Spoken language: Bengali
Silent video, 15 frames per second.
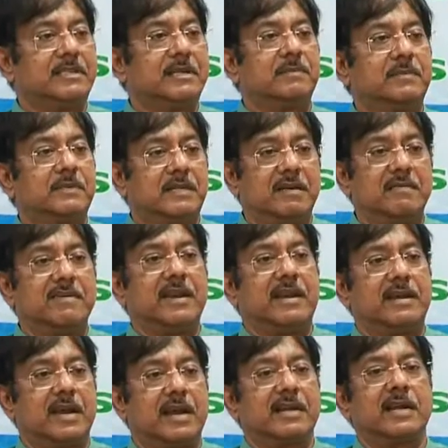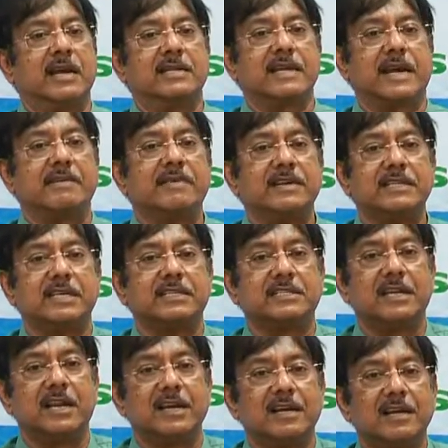চিফ সিএমের এগ্রিকালচার অ্যাডভাইজার
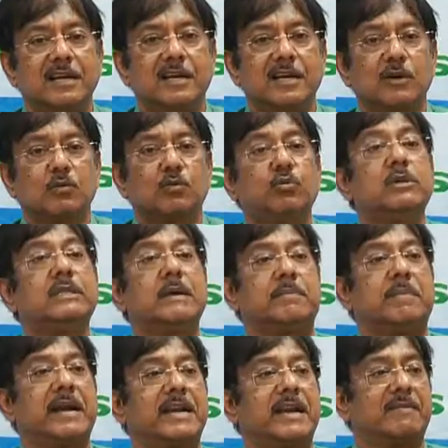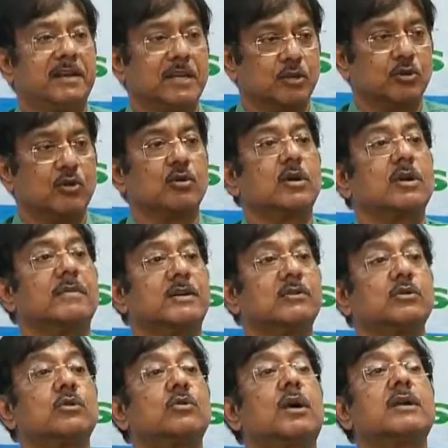ছিলেন ভুলতে পারিনি আমাকে জোর করে
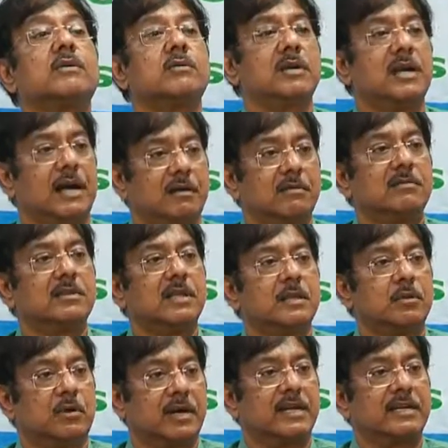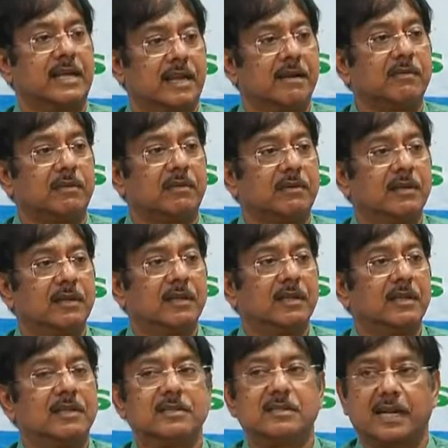মানুষকে দোকান খুলে আগুন দিয়ে দোকানটা জ্বালাবো
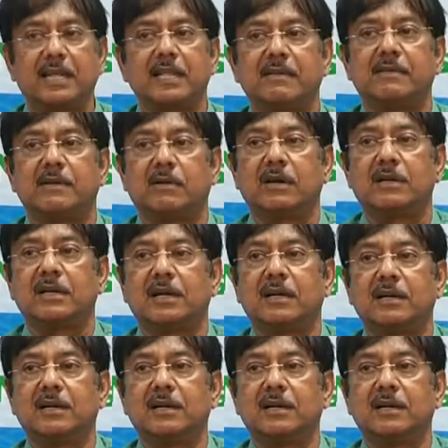জ্বালিয়ে দেবে দোকানটা